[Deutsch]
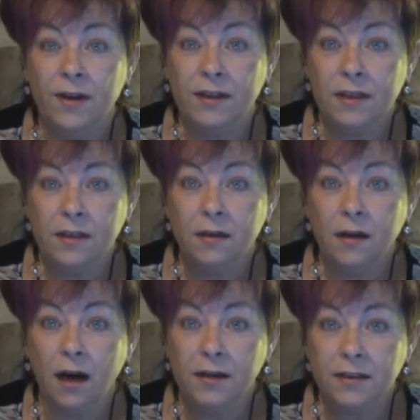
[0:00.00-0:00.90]
Wenn ich
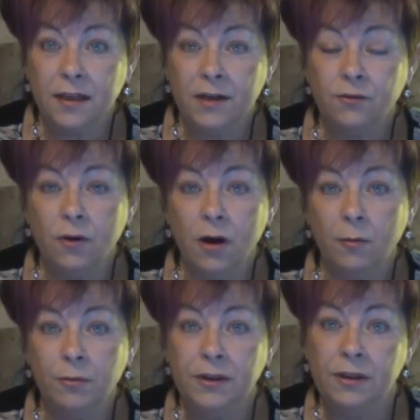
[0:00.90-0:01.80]
Altkleidung
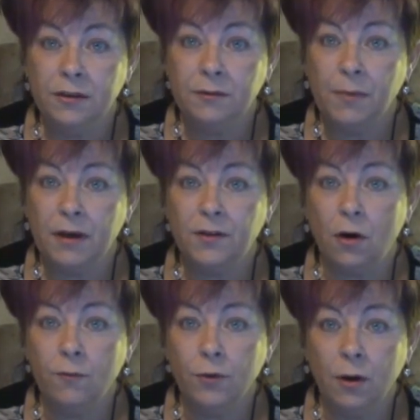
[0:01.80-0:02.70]
habe, die nicht mehr
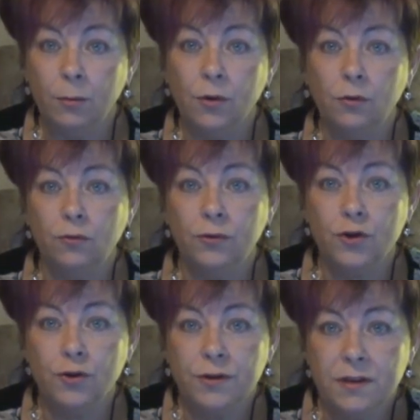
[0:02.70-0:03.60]
getragen wird, aber noch gut
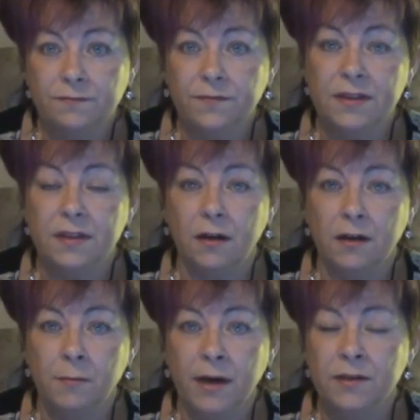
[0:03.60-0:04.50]
in Schuss ist, wie es ja
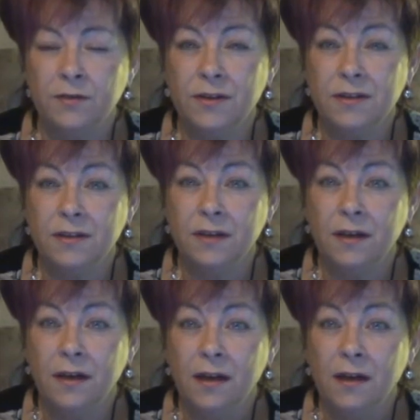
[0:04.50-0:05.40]
allgemein so ist,
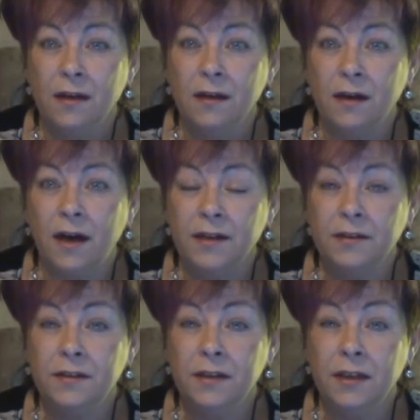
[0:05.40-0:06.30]

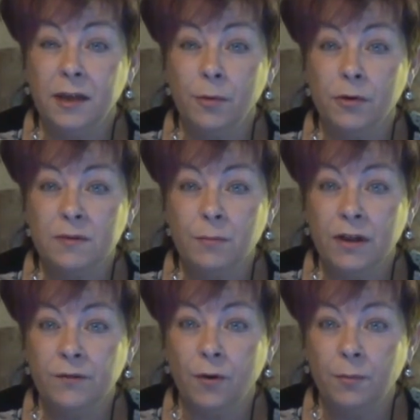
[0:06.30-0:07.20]
reiche ich die Liebe
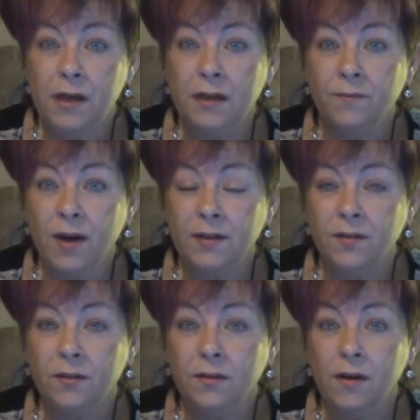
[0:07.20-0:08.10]
erstmal in Familien
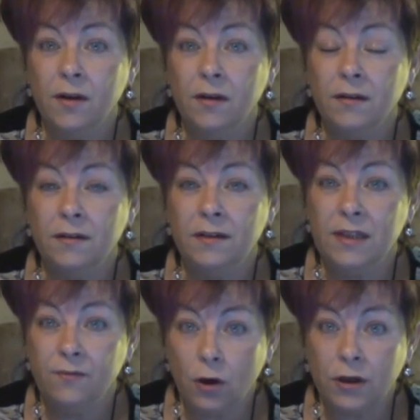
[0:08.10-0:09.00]
weiter,
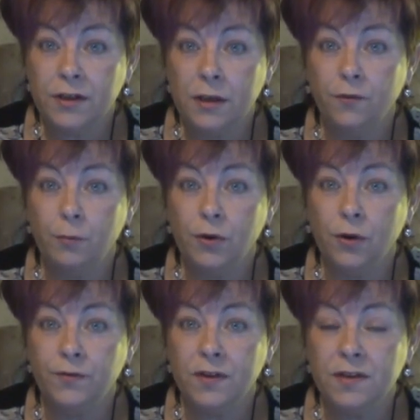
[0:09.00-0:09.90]
die wirklich
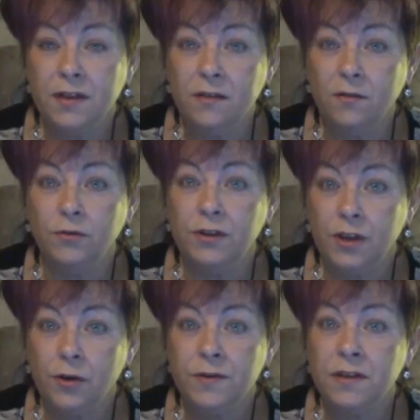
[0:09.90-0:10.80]
hilfebedürftig sind und
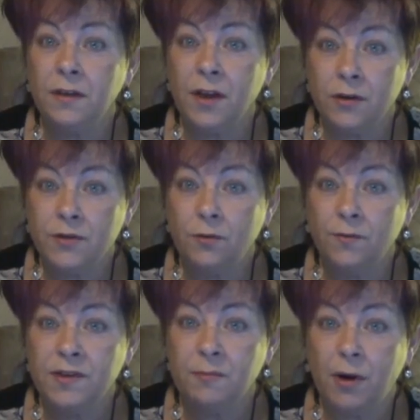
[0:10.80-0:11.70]
die können sich dann
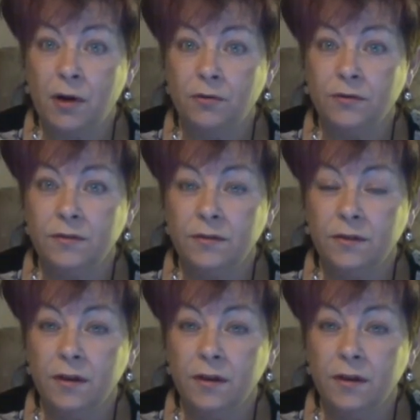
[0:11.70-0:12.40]
aussuchen, was sie brauchen.